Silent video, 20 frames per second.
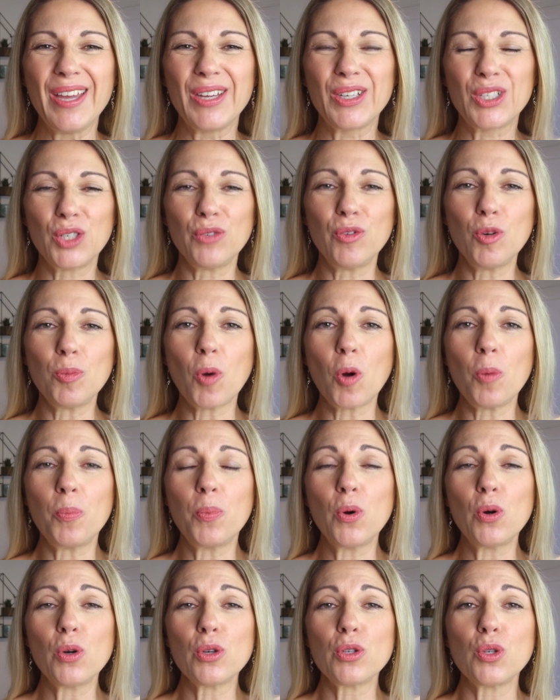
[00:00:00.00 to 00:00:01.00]
Je vous
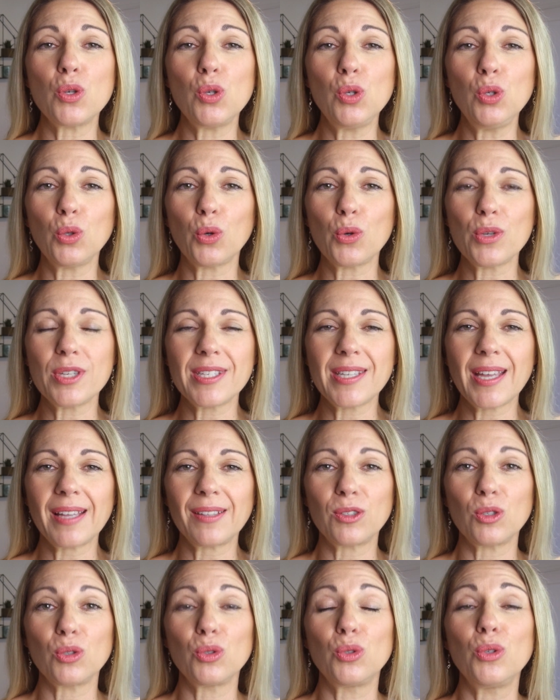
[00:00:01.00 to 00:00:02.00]
propose une
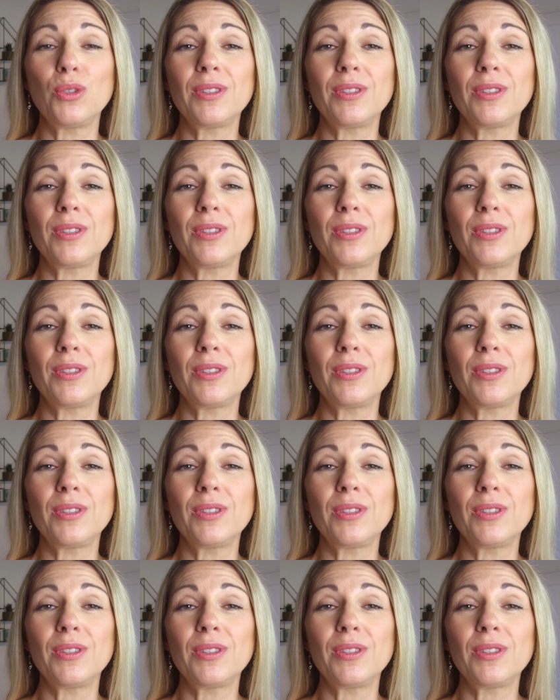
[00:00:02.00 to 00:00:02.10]
recette de